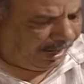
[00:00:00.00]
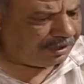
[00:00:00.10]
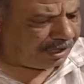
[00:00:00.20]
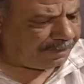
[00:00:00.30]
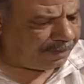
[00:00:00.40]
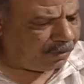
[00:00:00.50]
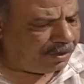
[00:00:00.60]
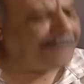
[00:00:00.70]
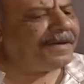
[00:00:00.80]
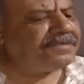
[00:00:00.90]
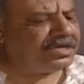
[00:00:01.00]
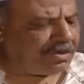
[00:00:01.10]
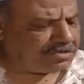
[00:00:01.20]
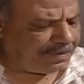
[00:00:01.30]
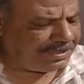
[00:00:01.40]
ايه انا لما بقول لا ما بدي
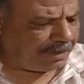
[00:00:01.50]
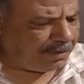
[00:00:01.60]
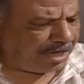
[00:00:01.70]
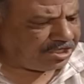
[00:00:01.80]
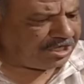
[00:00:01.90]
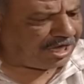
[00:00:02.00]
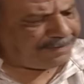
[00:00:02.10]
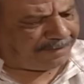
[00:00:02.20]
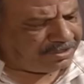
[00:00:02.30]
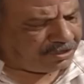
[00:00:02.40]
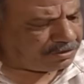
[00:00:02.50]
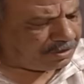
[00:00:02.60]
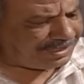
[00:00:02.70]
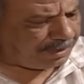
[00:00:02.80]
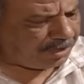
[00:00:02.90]
جوزه بنت ابو راشد يعني ما بدي
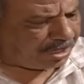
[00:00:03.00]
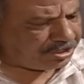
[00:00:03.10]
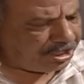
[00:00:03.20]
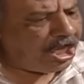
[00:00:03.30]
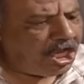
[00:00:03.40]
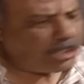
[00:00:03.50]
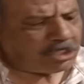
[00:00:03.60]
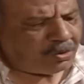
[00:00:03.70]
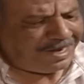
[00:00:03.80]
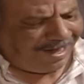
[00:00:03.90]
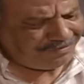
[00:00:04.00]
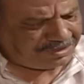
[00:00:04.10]
جوزه بنت ابو راشد انت شو لك